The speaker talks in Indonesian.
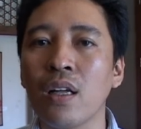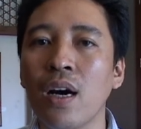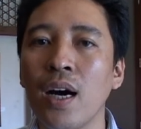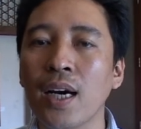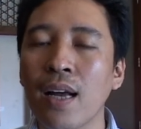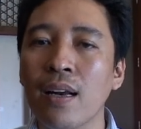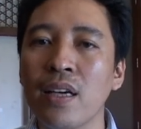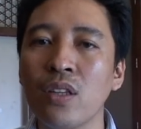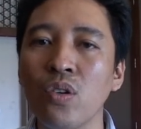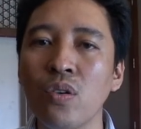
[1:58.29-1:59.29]
Uh, karena
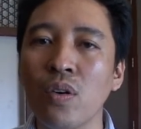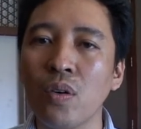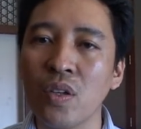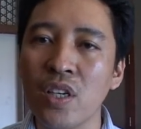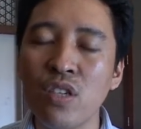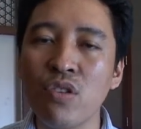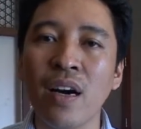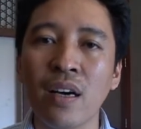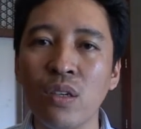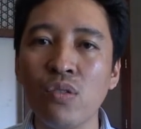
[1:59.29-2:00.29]
itu isu
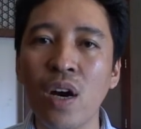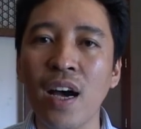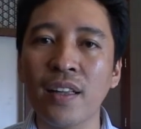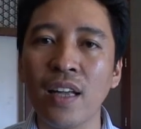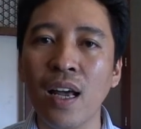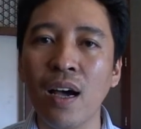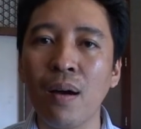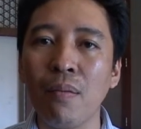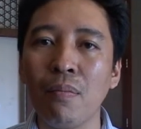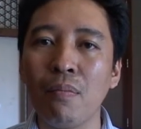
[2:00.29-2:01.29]
yang kedua adalah
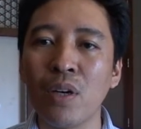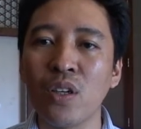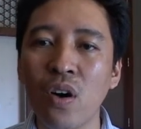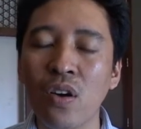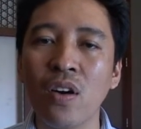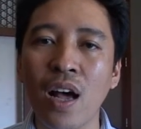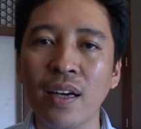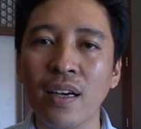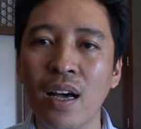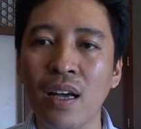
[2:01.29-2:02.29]
mendorong
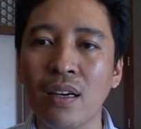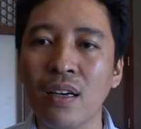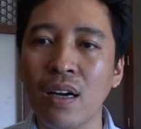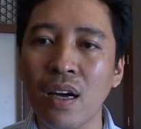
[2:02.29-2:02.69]
agar